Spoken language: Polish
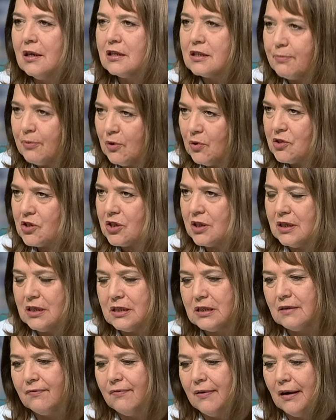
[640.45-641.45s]

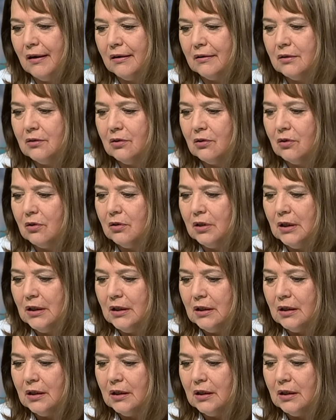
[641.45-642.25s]
społeczeństwa, to